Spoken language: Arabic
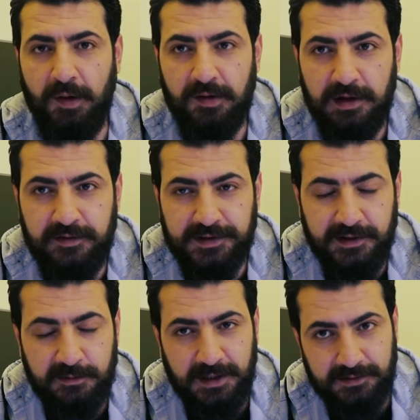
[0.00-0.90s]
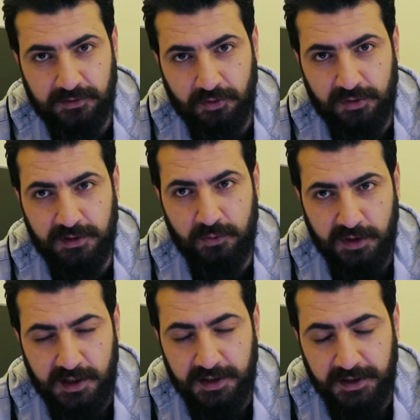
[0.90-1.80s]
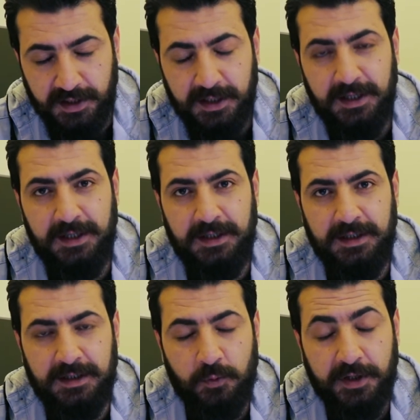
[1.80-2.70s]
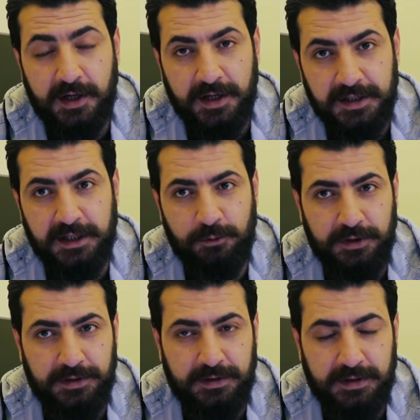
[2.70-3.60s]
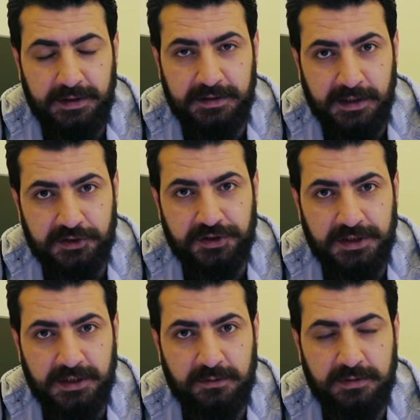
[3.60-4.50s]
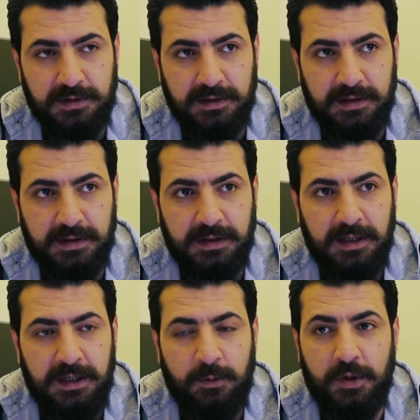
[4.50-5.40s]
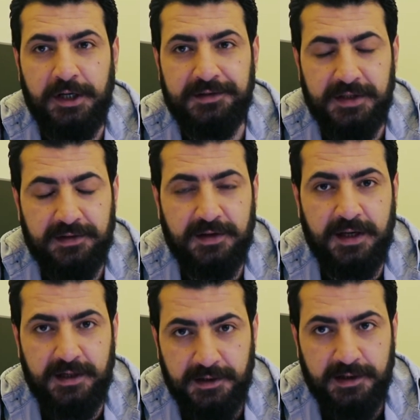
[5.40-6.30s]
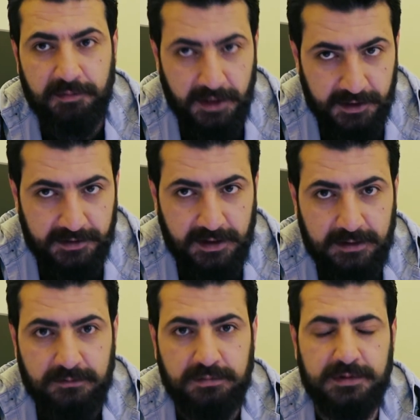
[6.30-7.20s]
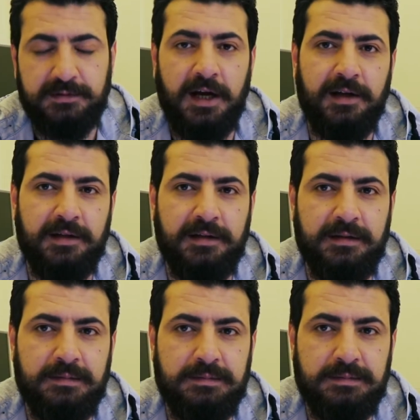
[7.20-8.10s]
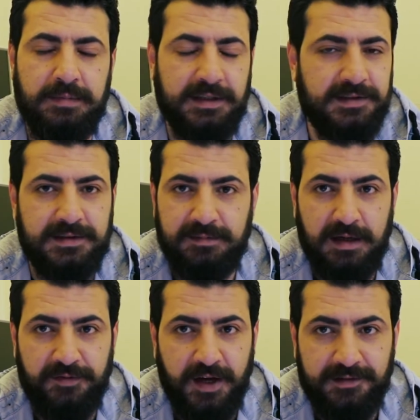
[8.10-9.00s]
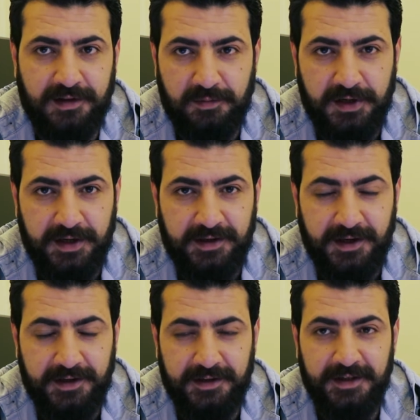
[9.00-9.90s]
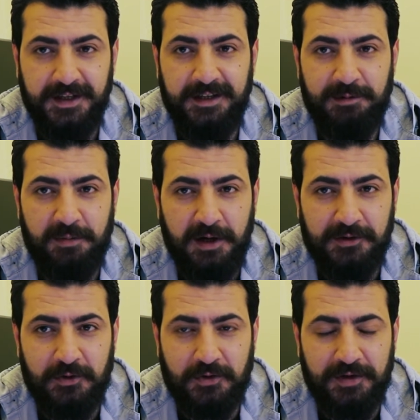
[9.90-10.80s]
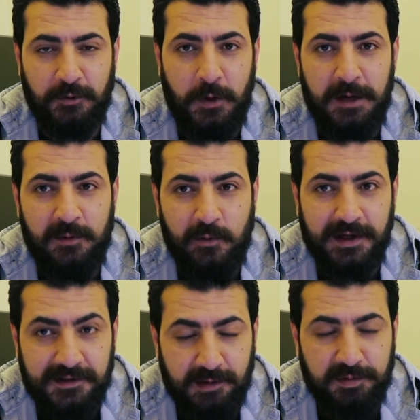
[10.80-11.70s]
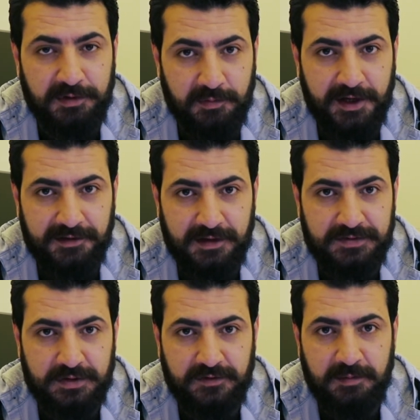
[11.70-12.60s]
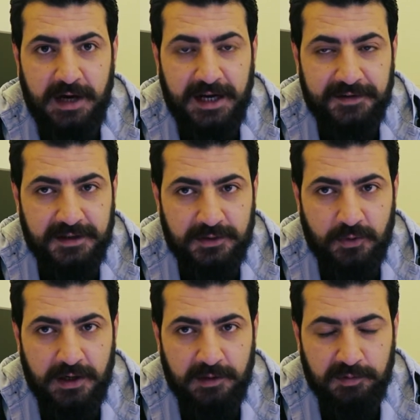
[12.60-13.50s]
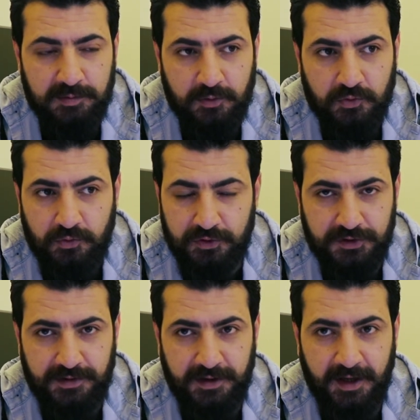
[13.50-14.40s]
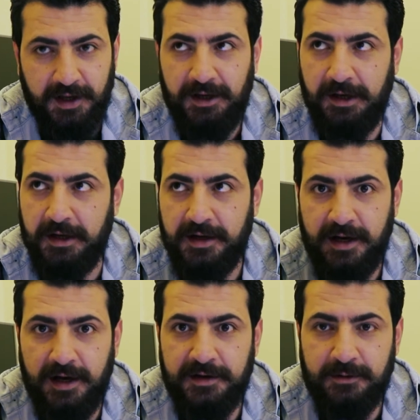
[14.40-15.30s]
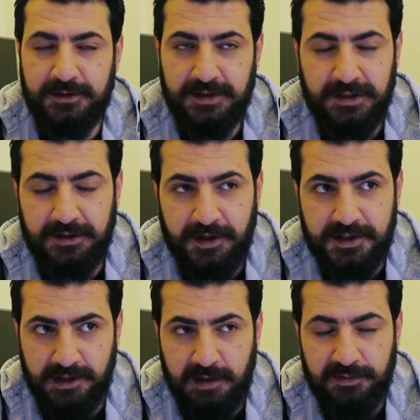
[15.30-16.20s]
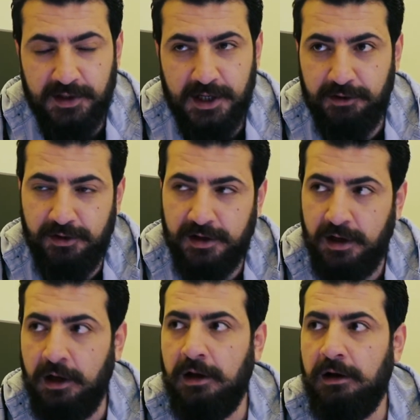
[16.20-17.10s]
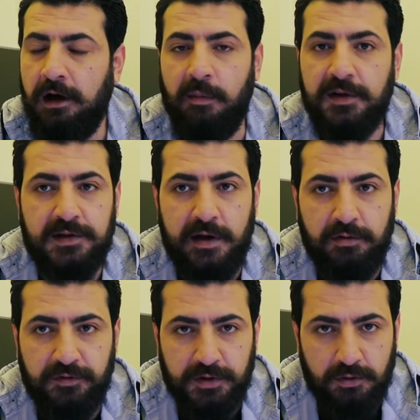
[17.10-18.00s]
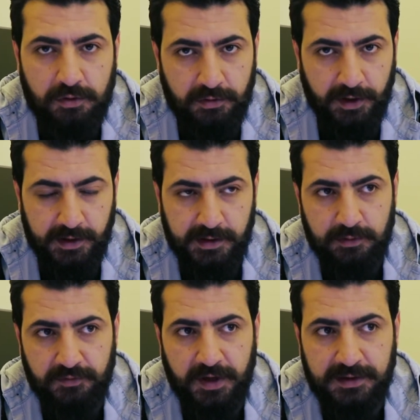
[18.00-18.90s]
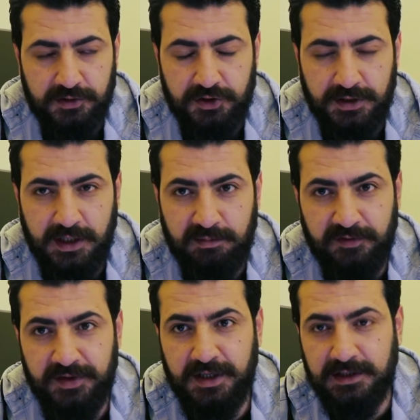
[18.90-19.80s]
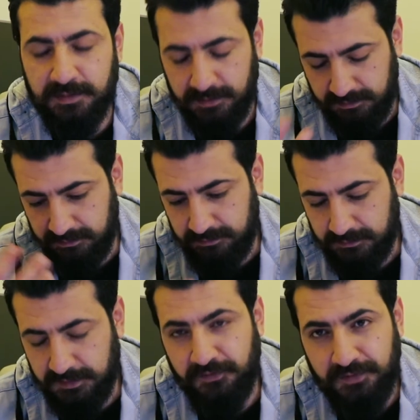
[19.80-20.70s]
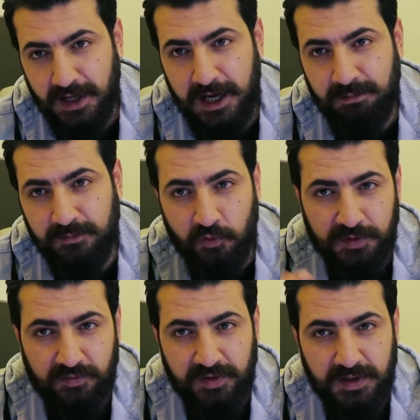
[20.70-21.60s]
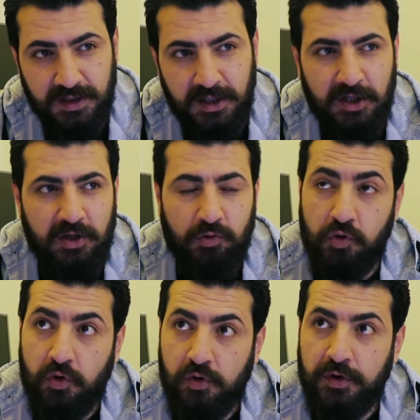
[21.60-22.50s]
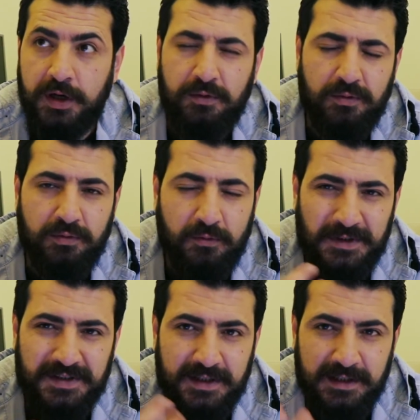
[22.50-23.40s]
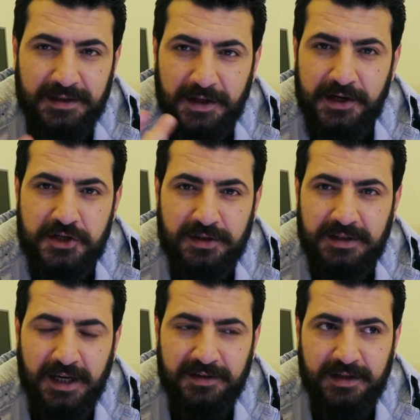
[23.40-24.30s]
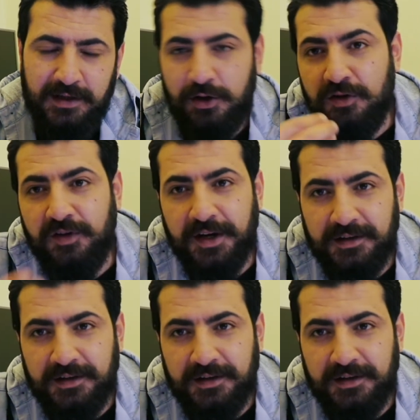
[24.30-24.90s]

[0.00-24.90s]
إضافة لبعض الطرق الوقائية الوقائية والعلاجية والاحتياطية اللي نحن بناخدها وبالتالي بس ما في أكثر من هيك يعني مثل ما قلت لكم الوهم هو أصعب من المرض نفسه فما حدا يتوهم بالموضوع جدا يعني أنا أنا وصلت لدرجة الحمد لله إنه أنا عم أنسى إنه في كورونا يعني أو في هذا الشيء أما في ناس بت بتنام وبتفيق كورونا ووصلت لدرجة يعني الأوفر